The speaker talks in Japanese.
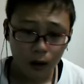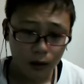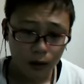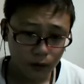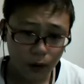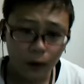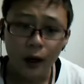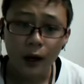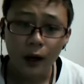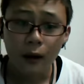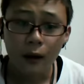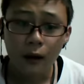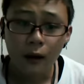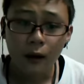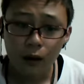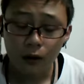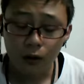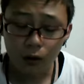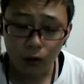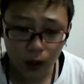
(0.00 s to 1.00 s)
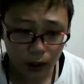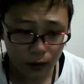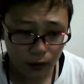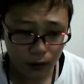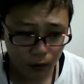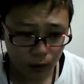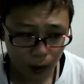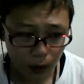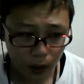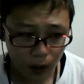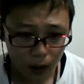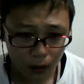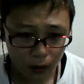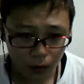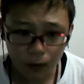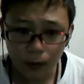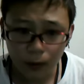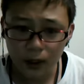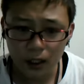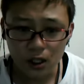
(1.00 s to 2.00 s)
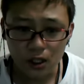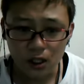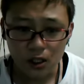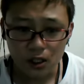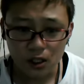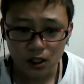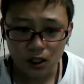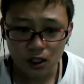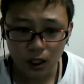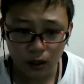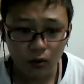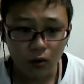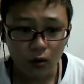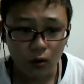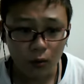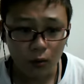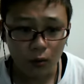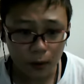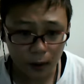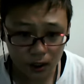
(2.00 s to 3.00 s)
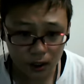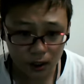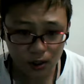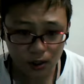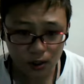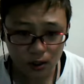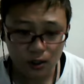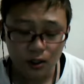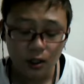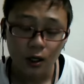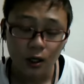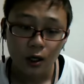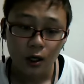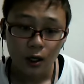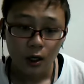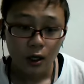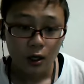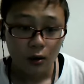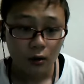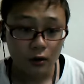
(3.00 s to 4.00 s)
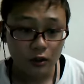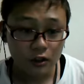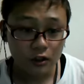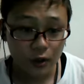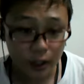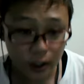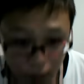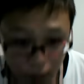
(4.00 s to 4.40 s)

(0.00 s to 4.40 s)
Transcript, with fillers: では、今回の動画はここまでにしたいと思います。ご視聴ありがと